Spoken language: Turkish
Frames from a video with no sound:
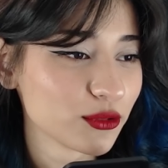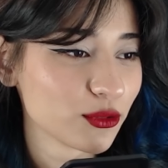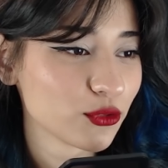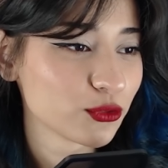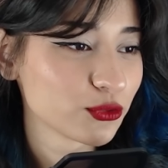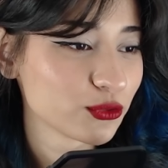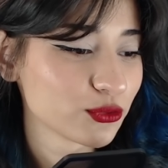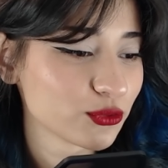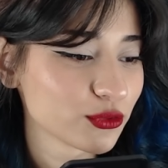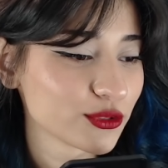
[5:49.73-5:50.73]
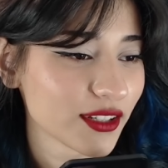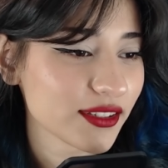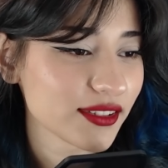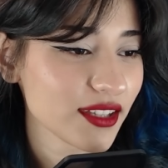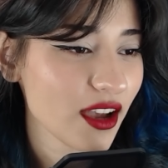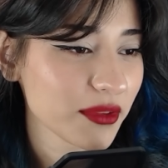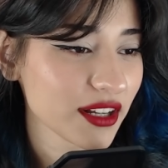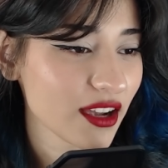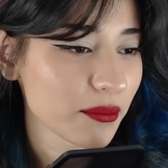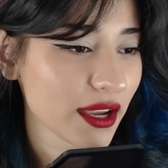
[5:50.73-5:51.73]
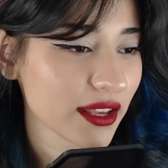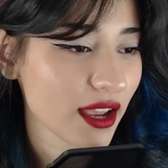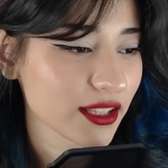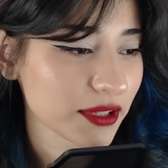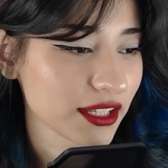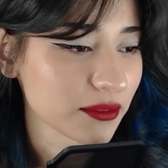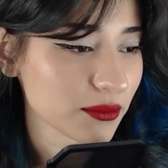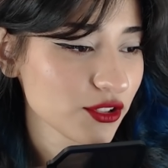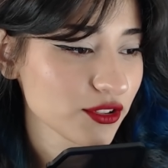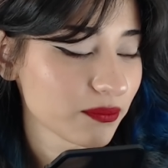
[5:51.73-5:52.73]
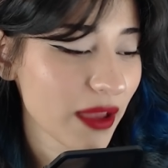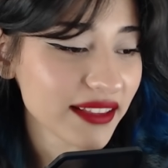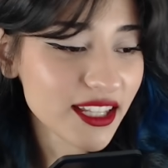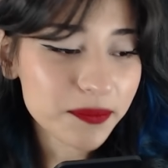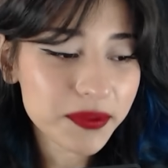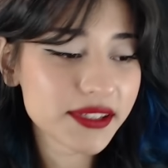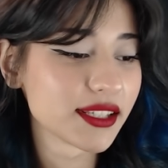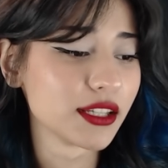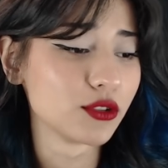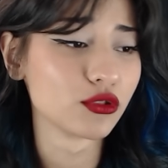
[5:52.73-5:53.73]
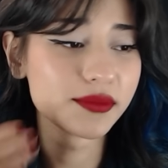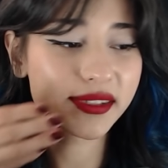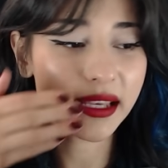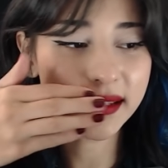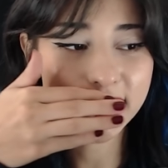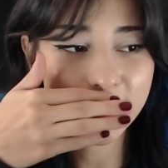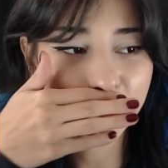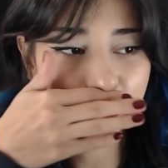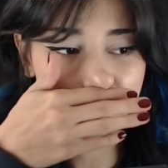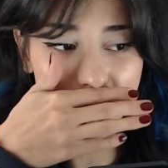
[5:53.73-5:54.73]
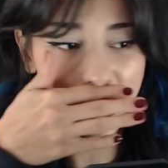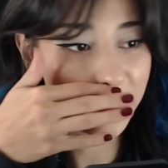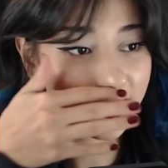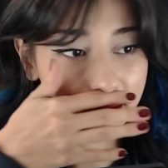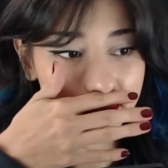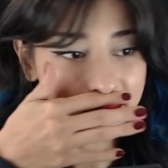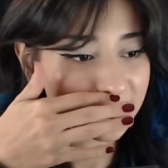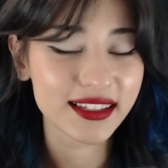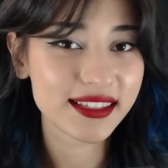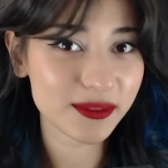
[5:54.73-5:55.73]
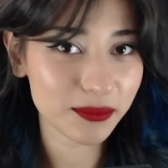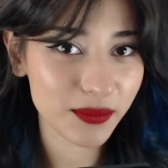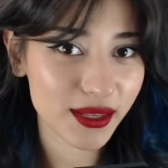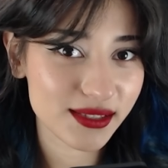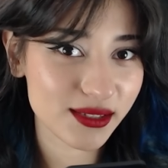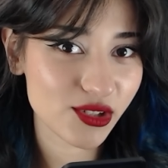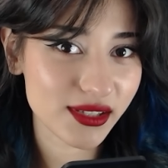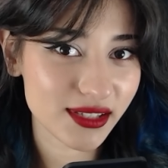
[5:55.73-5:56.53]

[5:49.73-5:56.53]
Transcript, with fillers: Of Kız niye Amerikan bayrağı gibi giyinmiş? Ben niye pizza yiyorum? Sen seviyorsun diye. Aman kızı mı besleyeceğiz